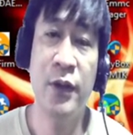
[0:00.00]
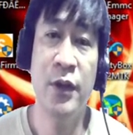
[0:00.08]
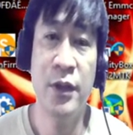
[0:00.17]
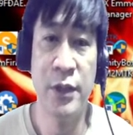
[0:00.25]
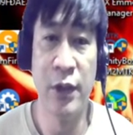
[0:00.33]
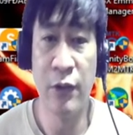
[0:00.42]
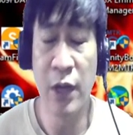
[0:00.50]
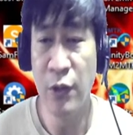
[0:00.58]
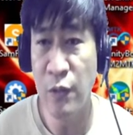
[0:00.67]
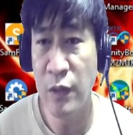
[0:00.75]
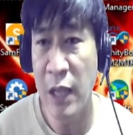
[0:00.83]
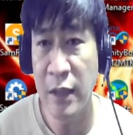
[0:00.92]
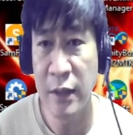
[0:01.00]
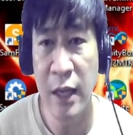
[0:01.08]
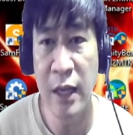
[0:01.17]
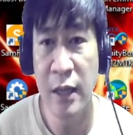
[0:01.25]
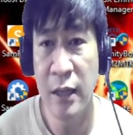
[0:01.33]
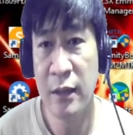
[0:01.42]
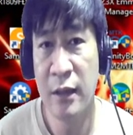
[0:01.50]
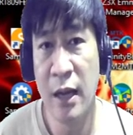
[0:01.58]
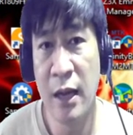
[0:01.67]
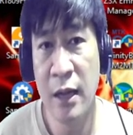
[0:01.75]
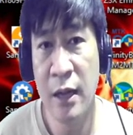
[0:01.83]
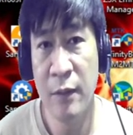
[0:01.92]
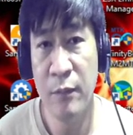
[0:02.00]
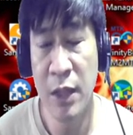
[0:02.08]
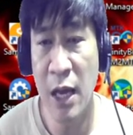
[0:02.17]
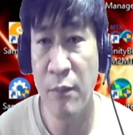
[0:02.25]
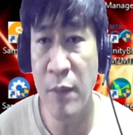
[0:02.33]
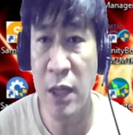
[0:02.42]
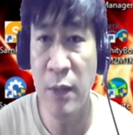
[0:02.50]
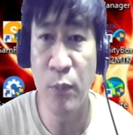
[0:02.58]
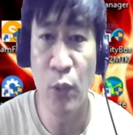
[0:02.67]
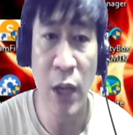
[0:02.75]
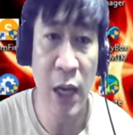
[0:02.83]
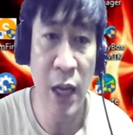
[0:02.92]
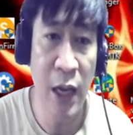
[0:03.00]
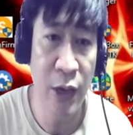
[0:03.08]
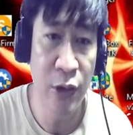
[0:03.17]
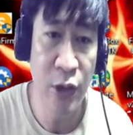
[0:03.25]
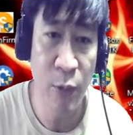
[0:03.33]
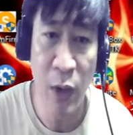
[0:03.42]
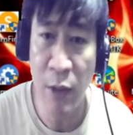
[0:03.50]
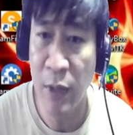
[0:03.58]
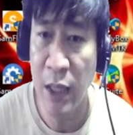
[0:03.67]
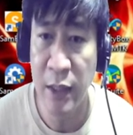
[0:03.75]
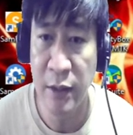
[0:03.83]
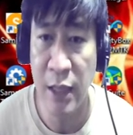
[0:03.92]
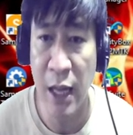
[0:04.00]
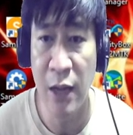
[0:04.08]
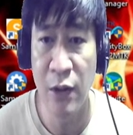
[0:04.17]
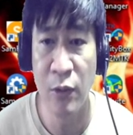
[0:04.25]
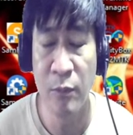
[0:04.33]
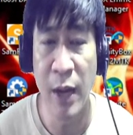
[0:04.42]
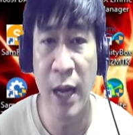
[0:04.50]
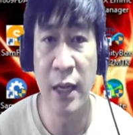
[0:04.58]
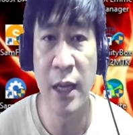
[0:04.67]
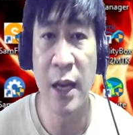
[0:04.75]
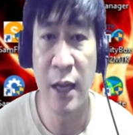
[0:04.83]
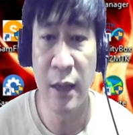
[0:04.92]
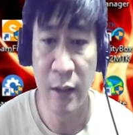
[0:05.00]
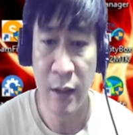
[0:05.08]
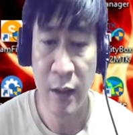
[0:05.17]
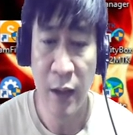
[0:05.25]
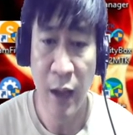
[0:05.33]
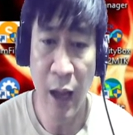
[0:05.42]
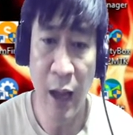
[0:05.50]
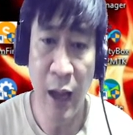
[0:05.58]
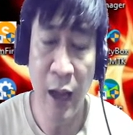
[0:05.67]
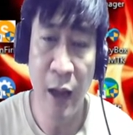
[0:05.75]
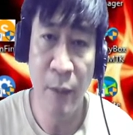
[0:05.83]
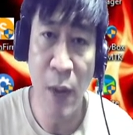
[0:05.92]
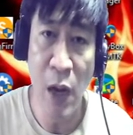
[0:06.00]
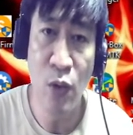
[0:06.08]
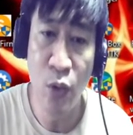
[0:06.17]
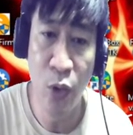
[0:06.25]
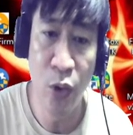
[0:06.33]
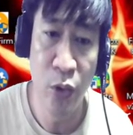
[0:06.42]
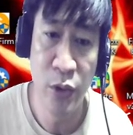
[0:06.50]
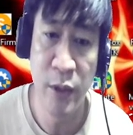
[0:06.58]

So, ganun lang din. Ha? Minamanipula lang kayo ng mga maling tao para lang uh, manggulo sa